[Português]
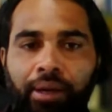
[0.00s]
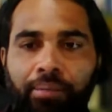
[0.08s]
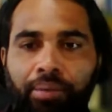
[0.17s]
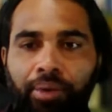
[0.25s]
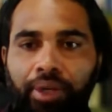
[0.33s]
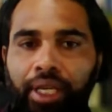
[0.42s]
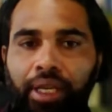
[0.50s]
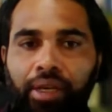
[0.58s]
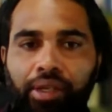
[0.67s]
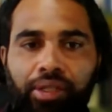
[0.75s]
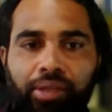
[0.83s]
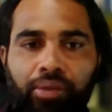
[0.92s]
porque
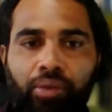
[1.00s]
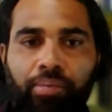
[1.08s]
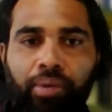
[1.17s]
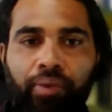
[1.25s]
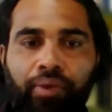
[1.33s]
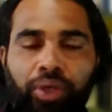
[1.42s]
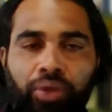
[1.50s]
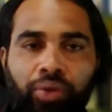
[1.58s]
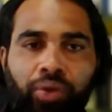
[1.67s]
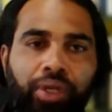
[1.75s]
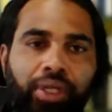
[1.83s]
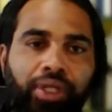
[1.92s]
o
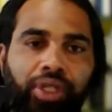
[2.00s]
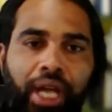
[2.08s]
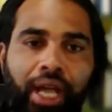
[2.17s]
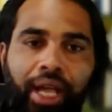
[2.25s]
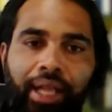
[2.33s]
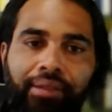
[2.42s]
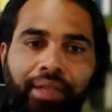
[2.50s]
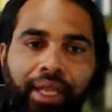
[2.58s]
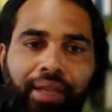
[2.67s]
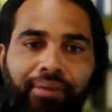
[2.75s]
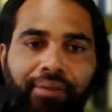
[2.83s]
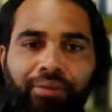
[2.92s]
professor que já
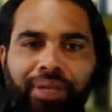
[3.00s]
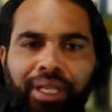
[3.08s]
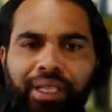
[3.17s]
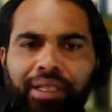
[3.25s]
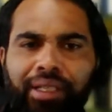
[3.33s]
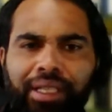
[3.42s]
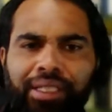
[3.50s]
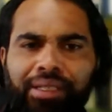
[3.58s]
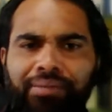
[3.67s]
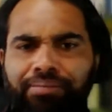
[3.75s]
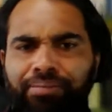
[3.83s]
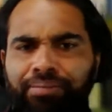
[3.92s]
tem
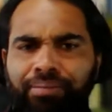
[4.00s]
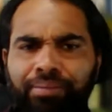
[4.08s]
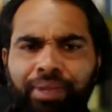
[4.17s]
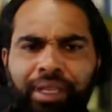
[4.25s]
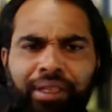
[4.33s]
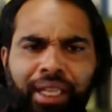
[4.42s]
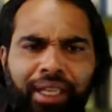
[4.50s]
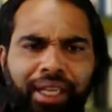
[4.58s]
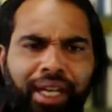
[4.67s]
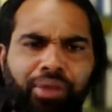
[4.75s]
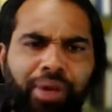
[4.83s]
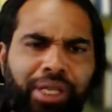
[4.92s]
tantas tem
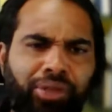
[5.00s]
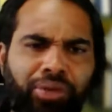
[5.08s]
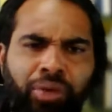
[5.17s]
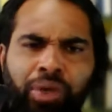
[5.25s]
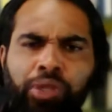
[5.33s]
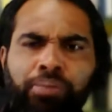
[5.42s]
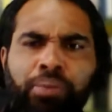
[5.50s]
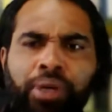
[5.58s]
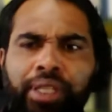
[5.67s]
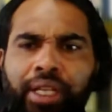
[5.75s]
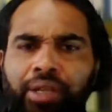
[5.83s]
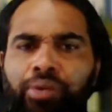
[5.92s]
graduações,
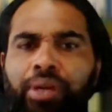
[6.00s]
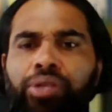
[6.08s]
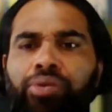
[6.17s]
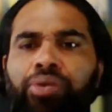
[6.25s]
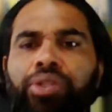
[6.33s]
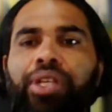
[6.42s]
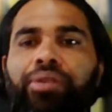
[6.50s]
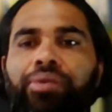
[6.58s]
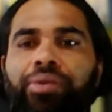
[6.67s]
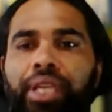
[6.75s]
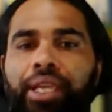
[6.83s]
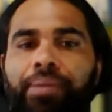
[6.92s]
pós-graduações, ele
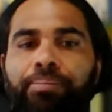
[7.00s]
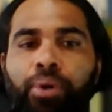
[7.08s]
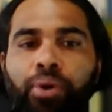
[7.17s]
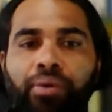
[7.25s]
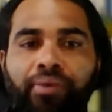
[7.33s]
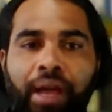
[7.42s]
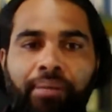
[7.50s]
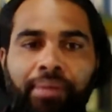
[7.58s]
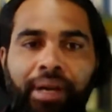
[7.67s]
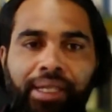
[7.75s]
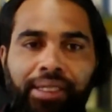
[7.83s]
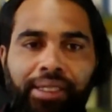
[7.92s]
não tem que provar
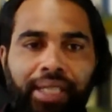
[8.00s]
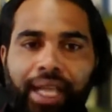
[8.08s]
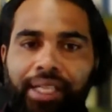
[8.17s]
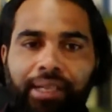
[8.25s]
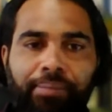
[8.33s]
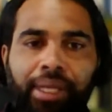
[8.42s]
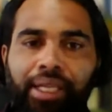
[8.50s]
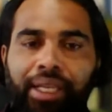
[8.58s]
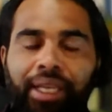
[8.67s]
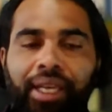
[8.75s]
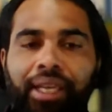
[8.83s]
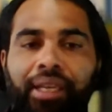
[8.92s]
mais nada para
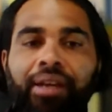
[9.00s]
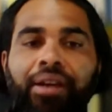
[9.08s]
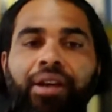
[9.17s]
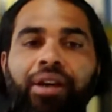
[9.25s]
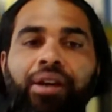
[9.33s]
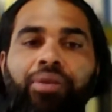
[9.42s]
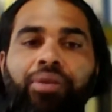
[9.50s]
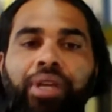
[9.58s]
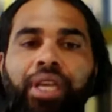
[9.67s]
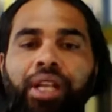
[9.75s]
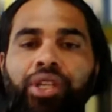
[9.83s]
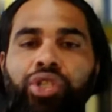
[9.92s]
ninguém. O
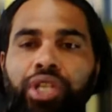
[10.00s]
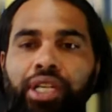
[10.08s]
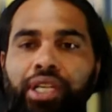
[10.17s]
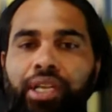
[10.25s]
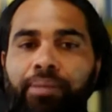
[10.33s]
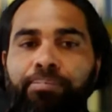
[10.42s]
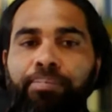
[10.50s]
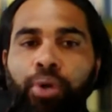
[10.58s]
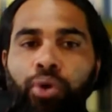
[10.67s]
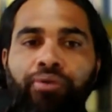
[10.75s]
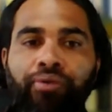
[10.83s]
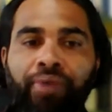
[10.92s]
que ele tinha que
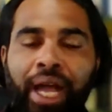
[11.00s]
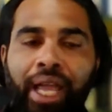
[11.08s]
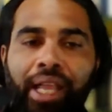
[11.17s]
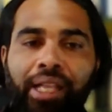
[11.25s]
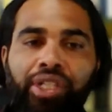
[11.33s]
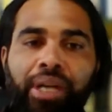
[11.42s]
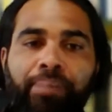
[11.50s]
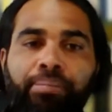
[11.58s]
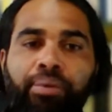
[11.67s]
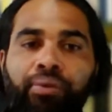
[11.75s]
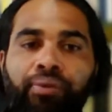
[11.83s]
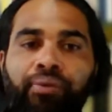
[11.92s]
provar, ele já
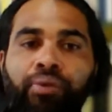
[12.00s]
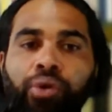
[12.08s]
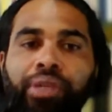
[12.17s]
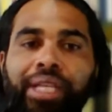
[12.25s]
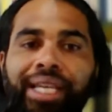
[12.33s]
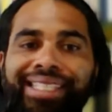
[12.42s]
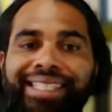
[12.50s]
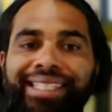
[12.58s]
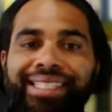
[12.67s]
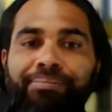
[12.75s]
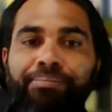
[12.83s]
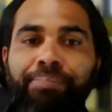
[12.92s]
provou
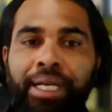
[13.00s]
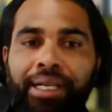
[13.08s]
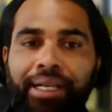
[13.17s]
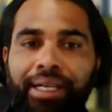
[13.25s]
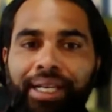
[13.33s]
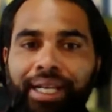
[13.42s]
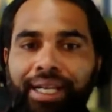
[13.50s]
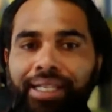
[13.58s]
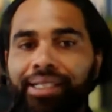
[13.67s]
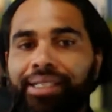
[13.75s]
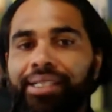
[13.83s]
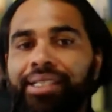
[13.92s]
nas
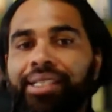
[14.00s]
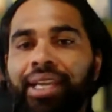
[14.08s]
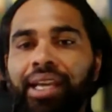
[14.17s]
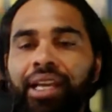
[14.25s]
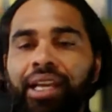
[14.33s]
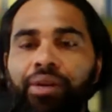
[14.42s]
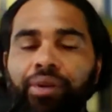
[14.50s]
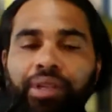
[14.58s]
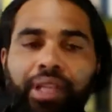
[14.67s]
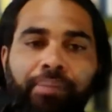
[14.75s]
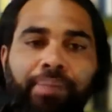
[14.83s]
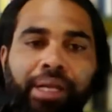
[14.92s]
bancas quando
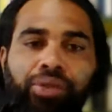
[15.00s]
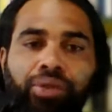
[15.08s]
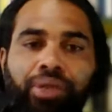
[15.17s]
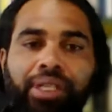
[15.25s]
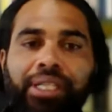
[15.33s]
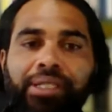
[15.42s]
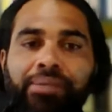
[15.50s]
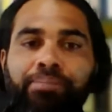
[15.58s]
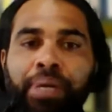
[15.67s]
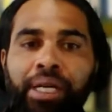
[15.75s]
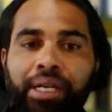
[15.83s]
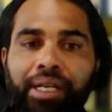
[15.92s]
ele passou nas
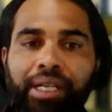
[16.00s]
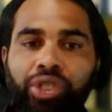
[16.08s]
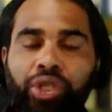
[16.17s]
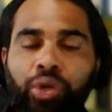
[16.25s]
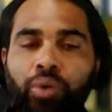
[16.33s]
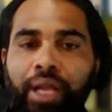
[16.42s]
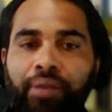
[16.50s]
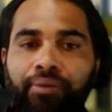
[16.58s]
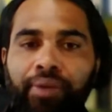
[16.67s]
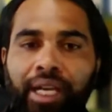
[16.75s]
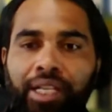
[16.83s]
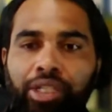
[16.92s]
bancas de
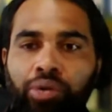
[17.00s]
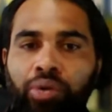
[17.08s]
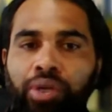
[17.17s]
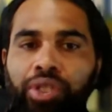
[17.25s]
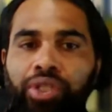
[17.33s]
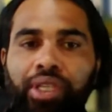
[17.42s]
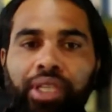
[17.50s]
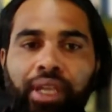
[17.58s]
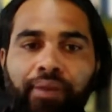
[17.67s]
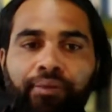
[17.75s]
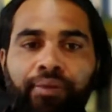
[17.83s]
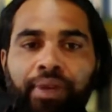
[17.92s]
qualificações de
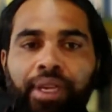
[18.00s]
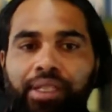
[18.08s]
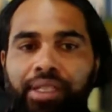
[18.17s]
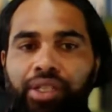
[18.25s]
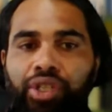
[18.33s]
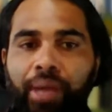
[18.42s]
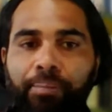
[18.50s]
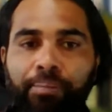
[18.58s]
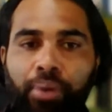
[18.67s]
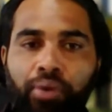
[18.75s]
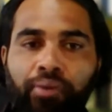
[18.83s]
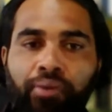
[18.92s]
defesa, já
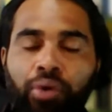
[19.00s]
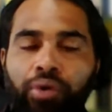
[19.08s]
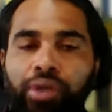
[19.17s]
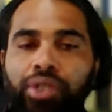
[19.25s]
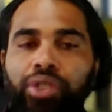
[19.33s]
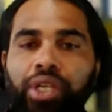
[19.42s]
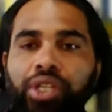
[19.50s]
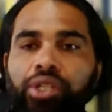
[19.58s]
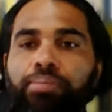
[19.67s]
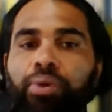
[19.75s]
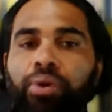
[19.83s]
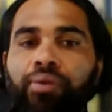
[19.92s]
provou o que tinha de
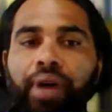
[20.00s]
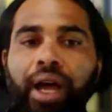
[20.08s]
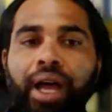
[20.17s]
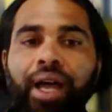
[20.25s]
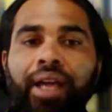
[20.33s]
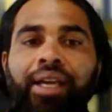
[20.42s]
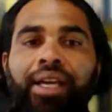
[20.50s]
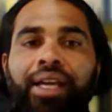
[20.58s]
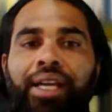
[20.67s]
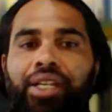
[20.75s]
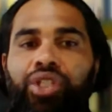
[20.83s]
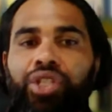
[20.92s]
provar,
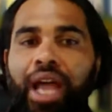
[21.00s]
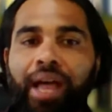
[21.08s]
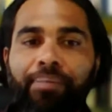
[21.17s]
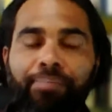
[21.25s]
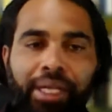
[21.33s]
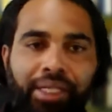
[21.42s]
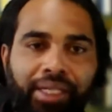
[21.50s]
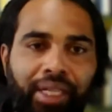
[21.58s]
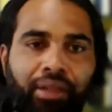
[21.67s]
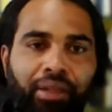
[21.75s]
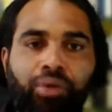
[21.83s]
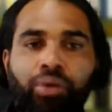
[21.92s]
já
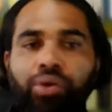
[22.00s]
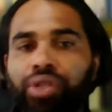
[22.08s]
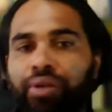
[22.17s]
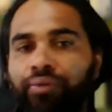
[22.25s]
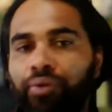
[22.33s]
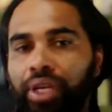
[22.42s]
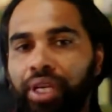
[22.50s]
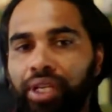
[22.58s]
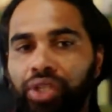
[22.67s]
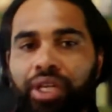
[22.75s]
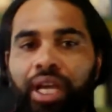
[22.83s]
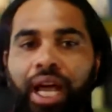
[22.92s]
apresentou, já foi
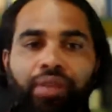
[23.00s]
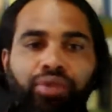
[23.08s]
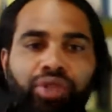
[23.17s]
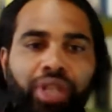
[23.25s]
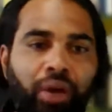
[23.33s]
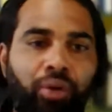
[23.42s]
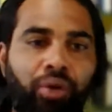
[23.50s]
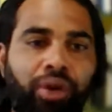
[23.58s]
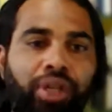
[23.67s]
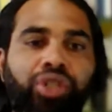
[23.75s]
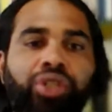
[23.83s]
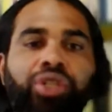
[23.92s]
criticado, já
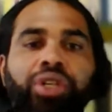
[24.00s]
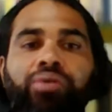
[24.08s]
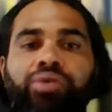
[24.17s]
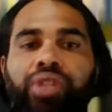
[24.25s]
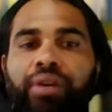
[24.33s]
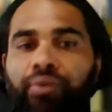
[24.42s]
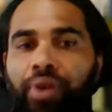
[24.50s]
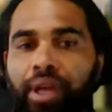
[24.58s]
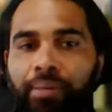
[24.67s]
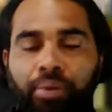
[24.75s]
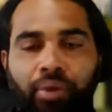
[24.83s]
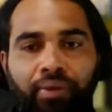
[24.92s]
corrigiu, já foi
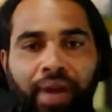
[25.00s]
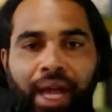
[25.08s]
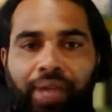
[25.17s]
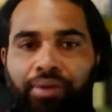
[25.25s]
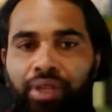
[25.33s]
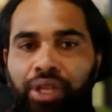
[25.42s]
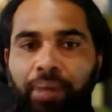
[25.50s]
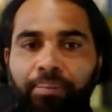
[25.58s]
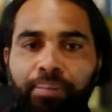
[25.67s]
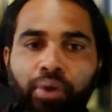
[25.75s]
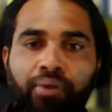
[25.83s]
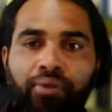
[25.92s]
aprovado, ele já
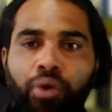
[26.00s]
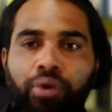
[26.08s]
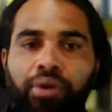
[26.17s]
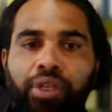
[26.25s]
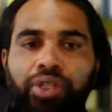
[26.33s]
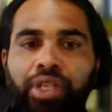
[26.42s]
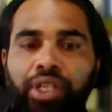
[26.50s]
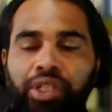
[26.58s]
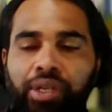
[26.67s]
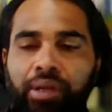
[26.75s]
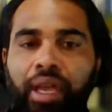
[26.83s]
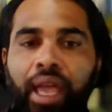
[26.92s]
provou o que tinha
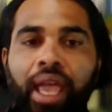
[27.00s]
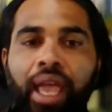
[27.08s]
de,